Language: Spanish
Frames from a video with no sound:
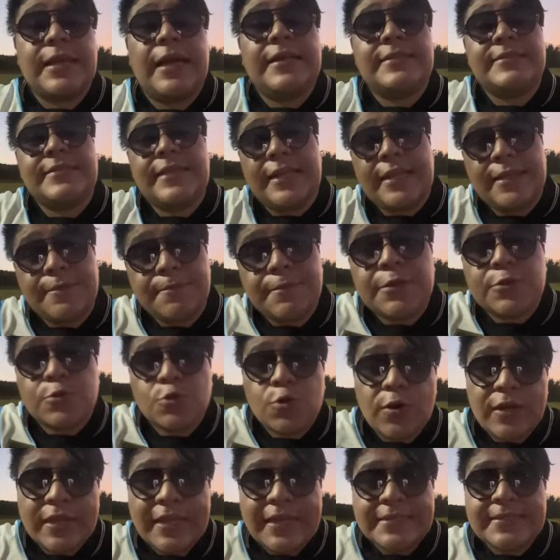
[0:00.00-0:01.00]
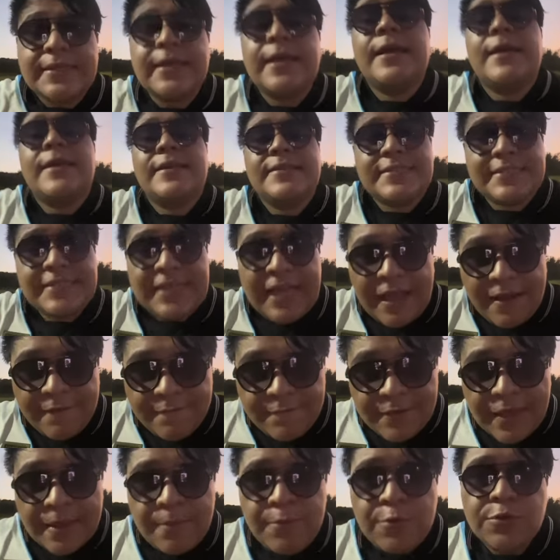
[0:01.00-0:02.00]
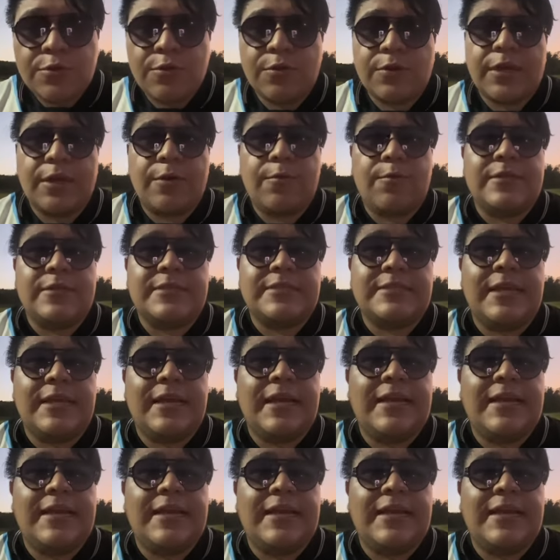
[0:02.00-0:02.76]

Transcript: hasta las victorias, sabemos lo que cuesta.